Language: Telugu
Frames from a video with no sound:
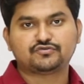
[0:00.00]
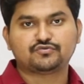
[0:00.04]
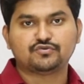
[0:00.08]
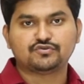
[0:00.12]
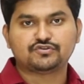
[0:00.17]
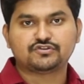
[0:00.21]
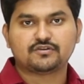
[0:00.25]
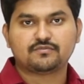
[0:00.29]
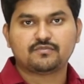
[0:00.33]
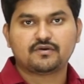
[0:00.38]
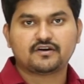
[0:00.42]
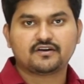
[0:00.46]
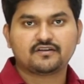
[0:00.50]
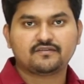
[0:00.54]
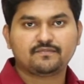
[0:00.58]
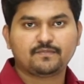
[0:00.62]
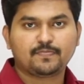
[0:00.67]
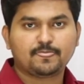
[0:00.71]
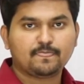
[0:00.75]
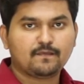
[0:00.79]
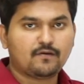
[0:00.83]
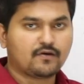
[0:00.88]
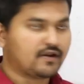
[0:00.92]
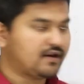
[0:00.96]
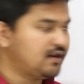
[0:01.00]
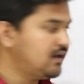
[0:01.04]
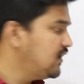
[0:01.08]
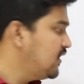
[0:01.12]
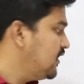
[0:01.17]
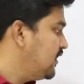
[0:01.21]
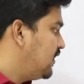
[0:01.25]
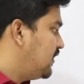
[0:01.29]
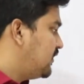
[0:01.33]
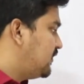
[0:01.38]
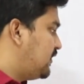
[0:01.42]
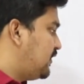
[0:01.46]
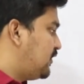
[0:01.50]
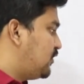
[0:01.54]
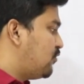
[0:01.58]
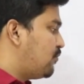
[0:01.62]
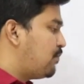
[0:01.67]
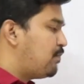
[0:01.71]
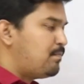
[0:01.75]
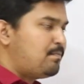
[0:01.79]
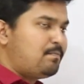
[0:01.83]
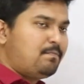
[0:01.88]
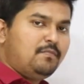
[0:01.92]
చేసుకోవచ్చు అనమాట ఓకేనా దీంట్లో